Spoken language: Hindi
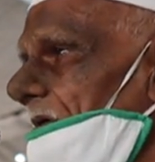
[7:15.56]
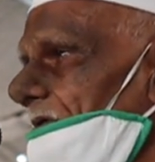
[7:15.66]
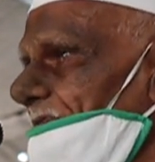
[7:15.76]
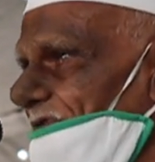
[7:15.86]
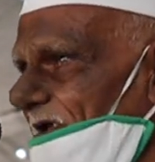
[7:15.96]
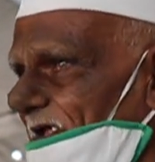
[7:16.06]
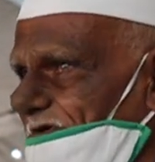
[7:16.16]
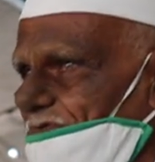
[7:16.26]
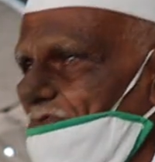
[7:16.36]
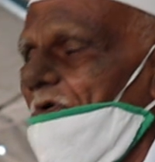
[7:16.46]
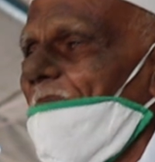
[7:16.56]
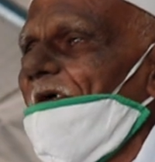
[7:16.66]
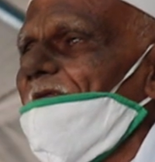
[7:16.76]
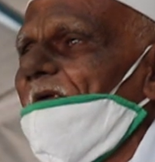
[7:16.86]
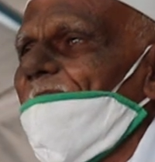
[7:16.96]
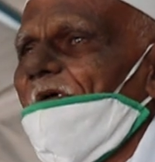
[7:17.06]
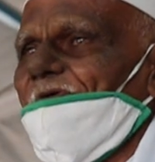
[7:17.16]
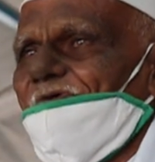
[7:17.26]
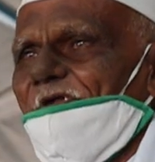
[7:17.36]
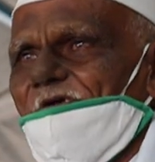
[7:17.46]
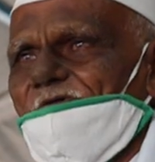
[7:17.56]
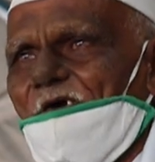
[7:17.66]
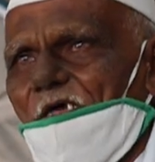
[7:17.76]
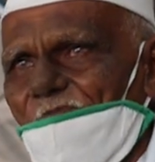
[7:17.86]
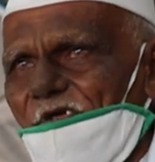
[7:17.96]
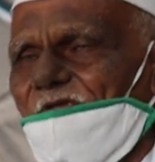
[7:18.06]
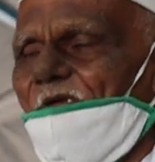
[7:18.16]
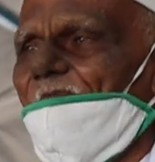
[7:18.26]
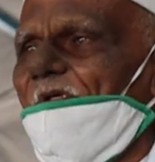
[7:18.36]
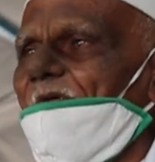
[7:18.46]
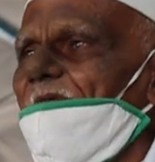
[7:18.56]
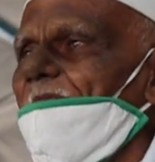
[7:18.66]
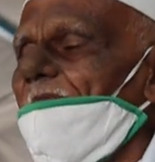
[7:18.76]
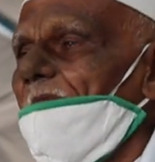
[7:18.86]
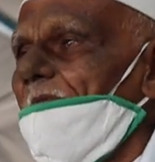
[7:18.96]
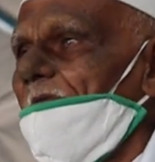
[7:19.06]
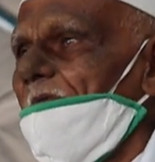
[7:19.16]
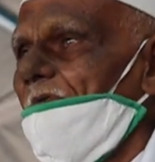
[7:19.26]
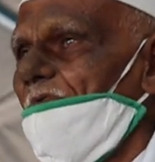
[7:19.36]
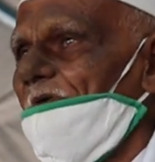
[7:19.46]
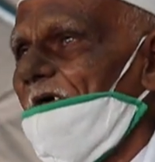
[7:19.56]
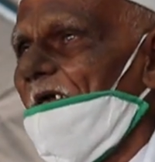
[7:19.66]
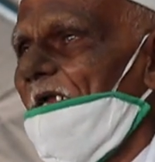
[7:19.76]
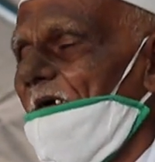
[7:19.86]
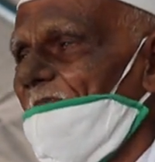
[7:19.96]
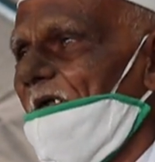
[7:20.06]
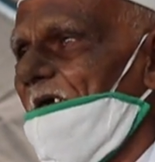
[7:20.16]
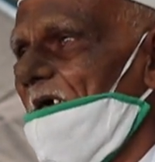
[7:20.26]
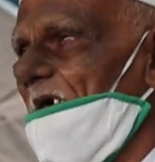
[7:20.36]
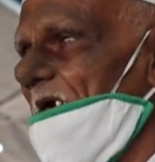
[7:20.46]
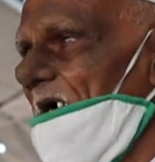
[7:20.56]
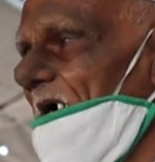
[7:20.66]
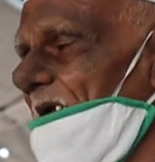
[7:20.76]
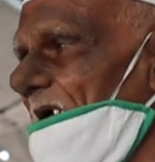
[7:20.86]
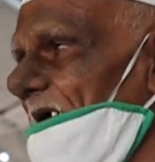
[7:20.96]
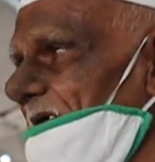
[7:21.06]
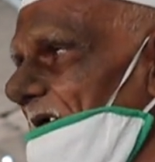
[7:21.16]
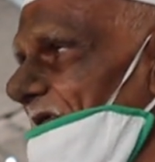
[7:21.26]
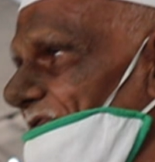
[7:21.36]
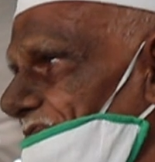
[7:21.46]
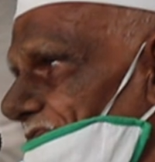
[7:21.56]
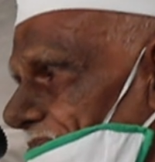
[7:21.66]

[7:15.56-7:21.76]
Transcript: श्रेष्ठ कुल में जन्मे श्रेष्ठ घर में जन्मे उनका नाम रखा गया राकेश